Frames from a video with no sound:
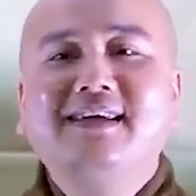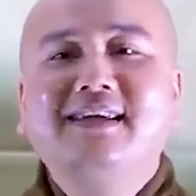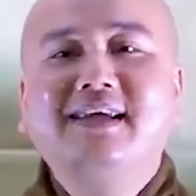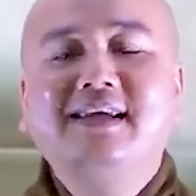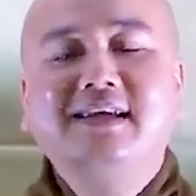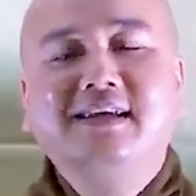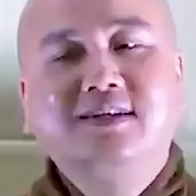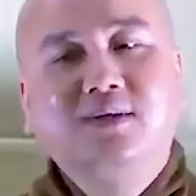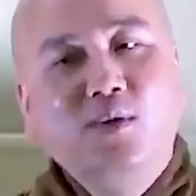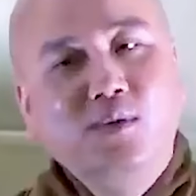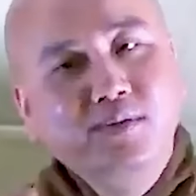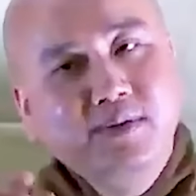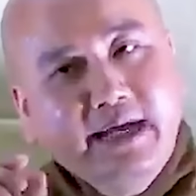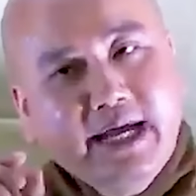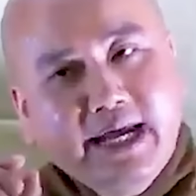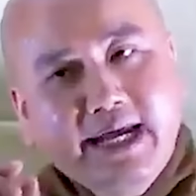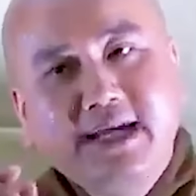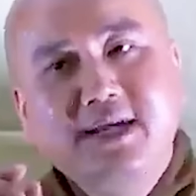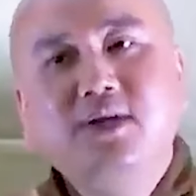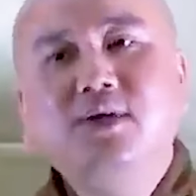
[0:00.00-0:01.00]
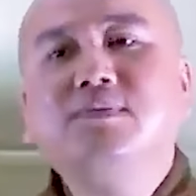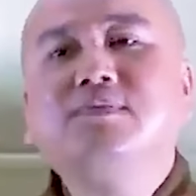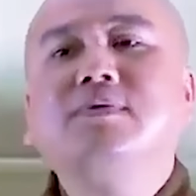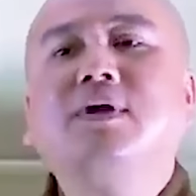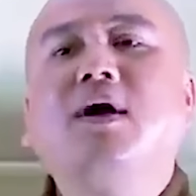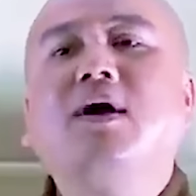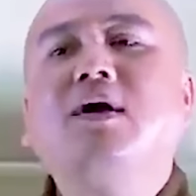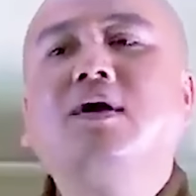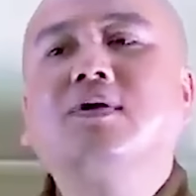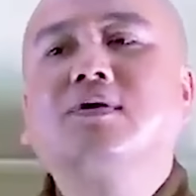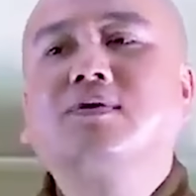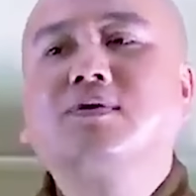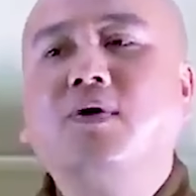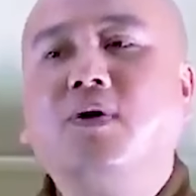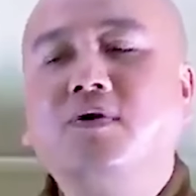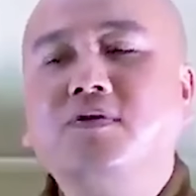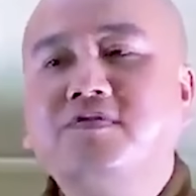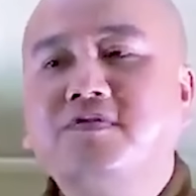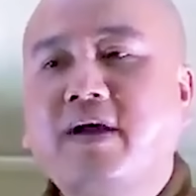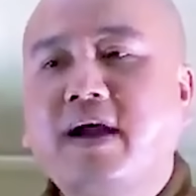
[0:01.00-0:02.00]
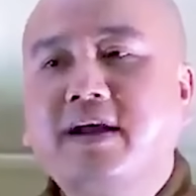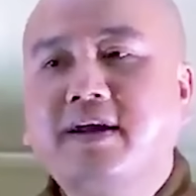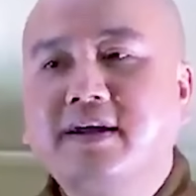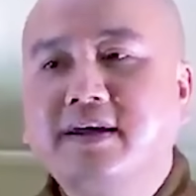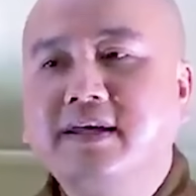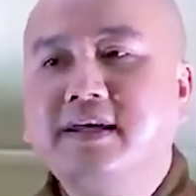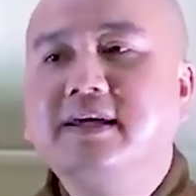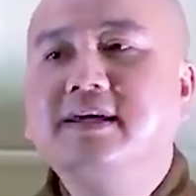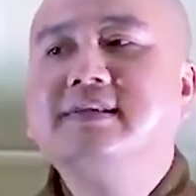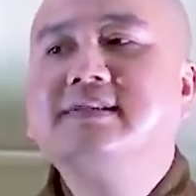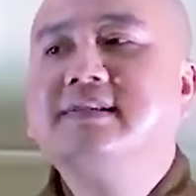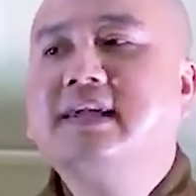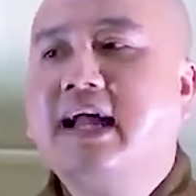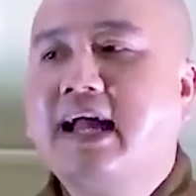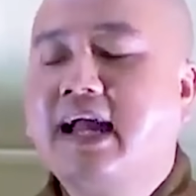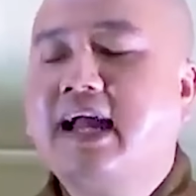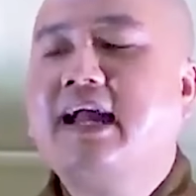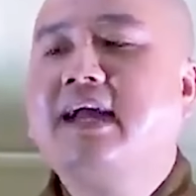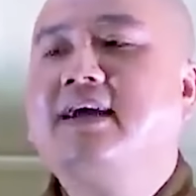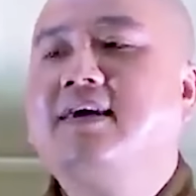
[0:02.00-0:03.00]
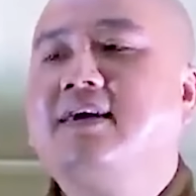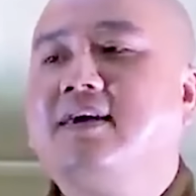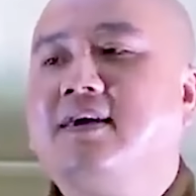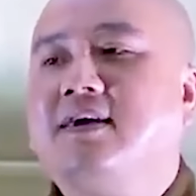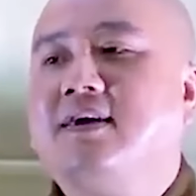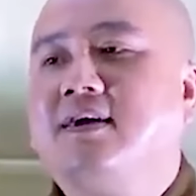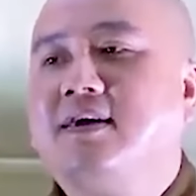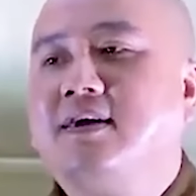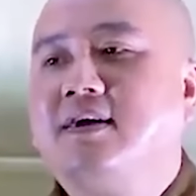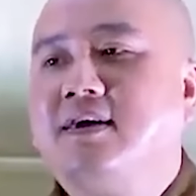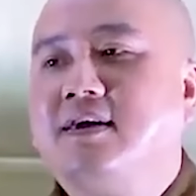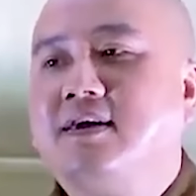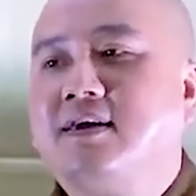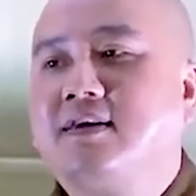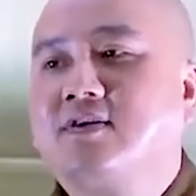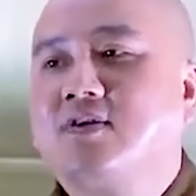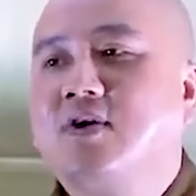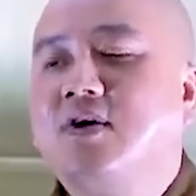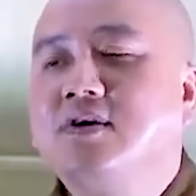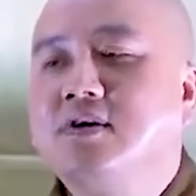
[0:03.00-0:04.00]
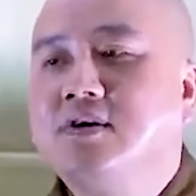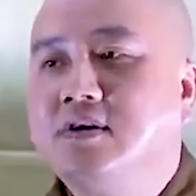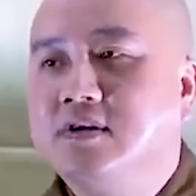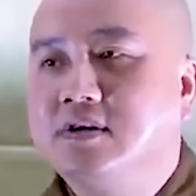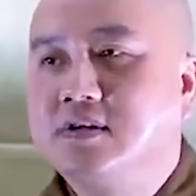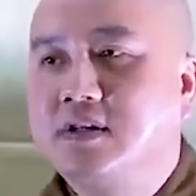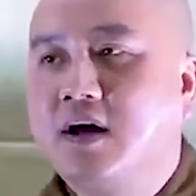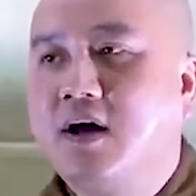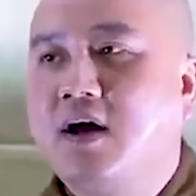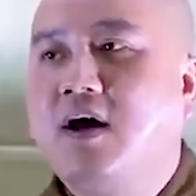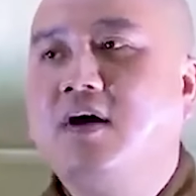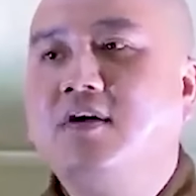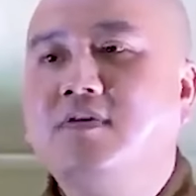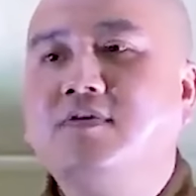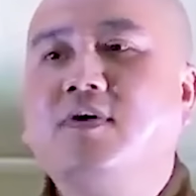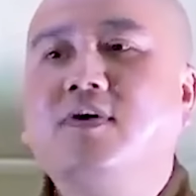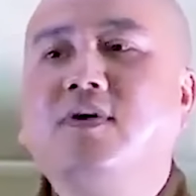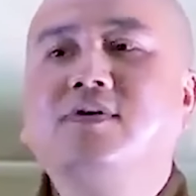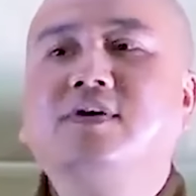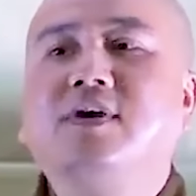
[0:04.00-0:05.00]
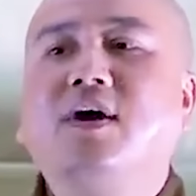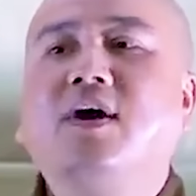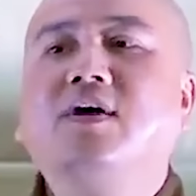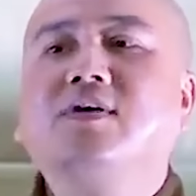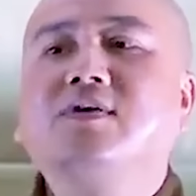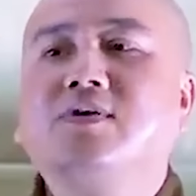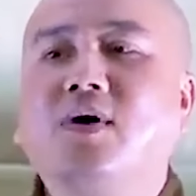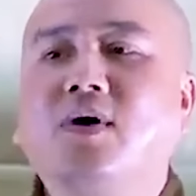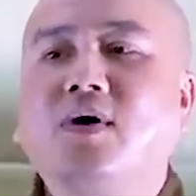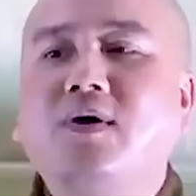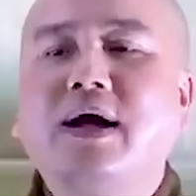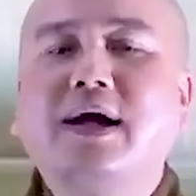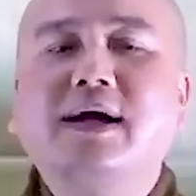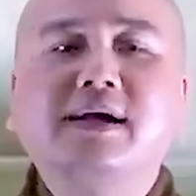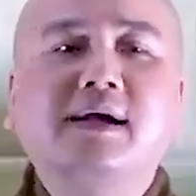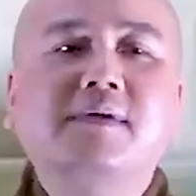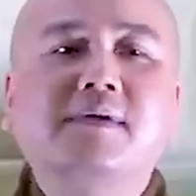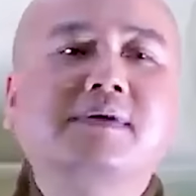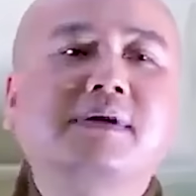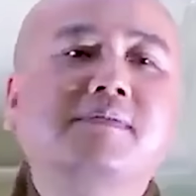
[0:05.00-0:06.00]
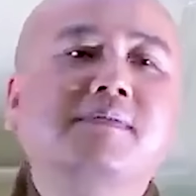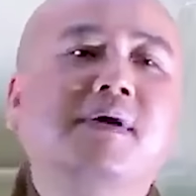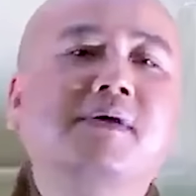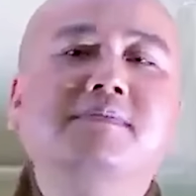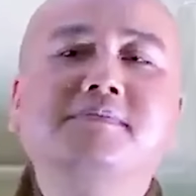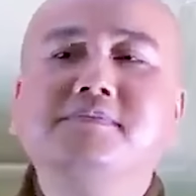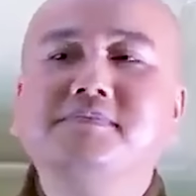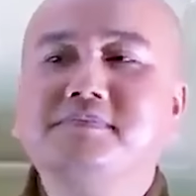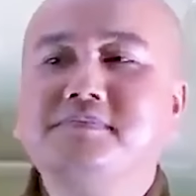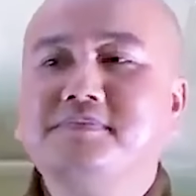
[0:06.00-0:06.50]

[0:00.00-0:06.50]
Thì cũng ngay lúc đó cổ phát hiện ra có người thò vô giỏ cổ ăn cắp cái bóp.